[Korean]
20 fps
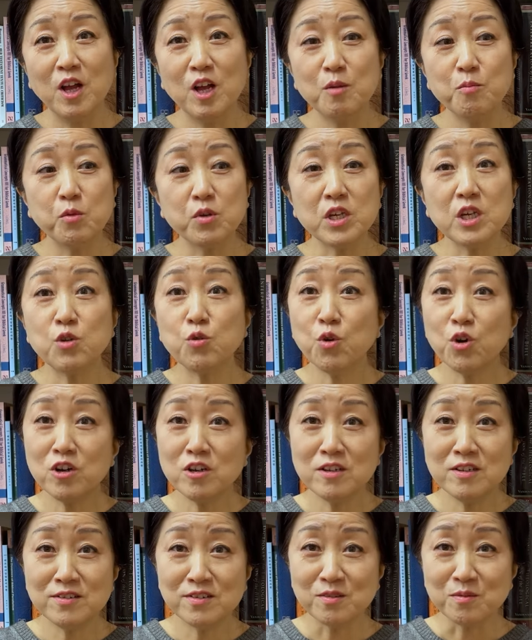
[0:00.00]
뭐
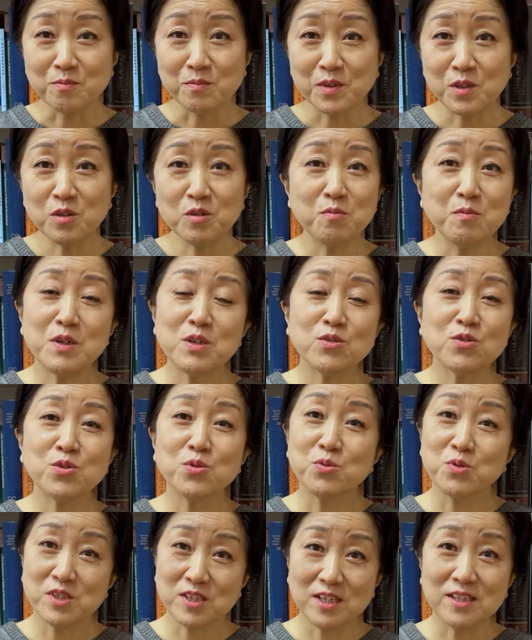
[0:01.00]
이퀄리즘 이런 말도
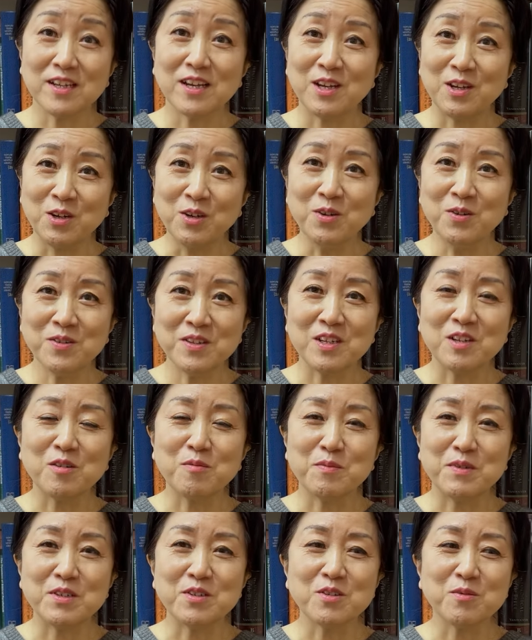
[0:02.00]
좋잖아요. 이런
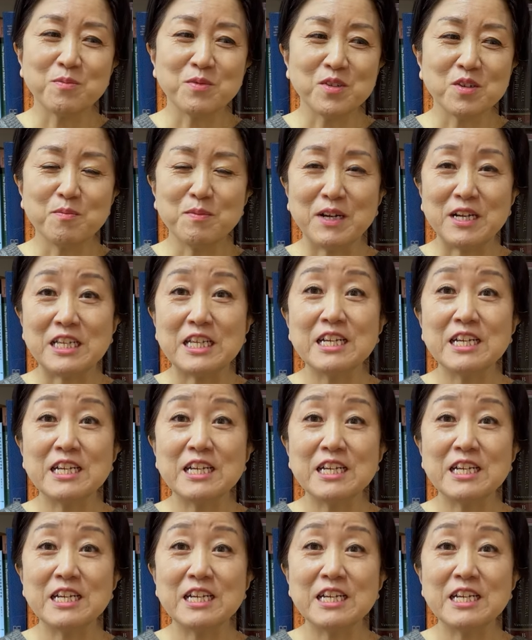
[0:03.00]
말씀들을 많이